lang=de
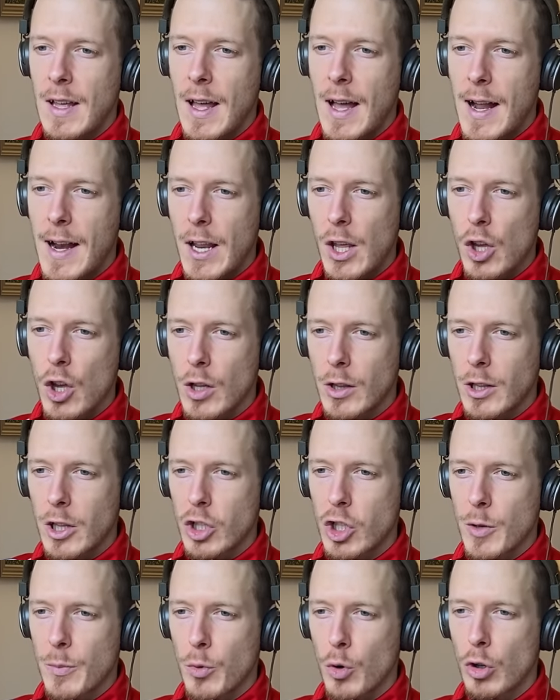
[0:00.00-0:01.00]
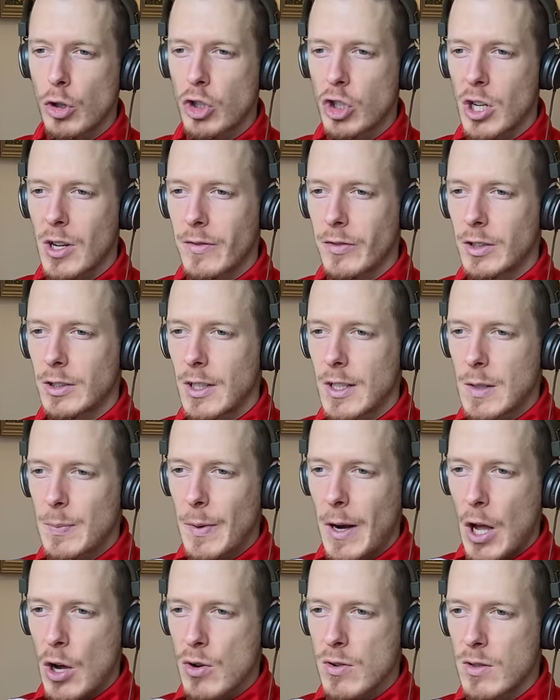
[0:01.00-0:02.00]
eine göttliche Botschaft, das
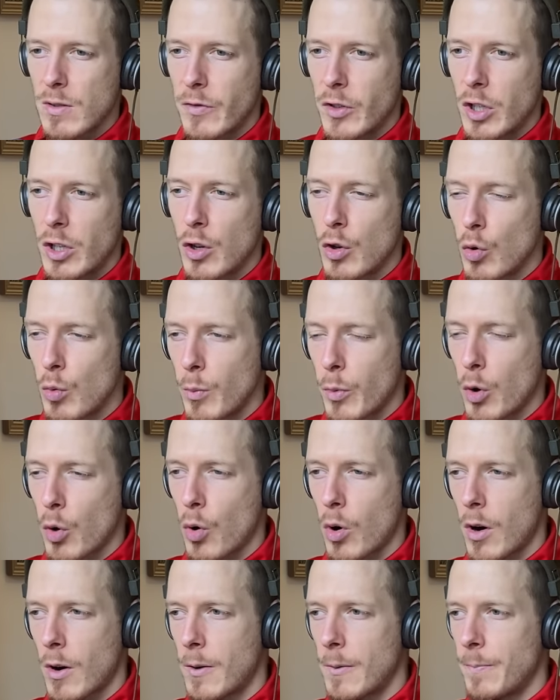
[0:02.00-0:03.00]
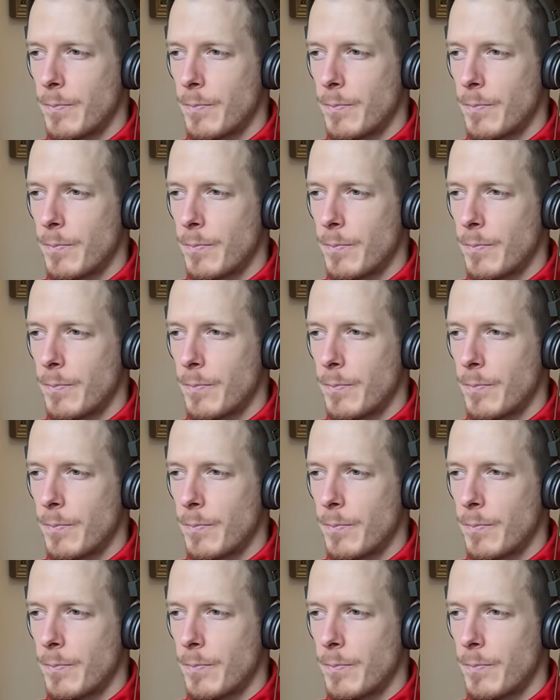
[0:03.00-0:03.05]
brauchst du für den Umbruch.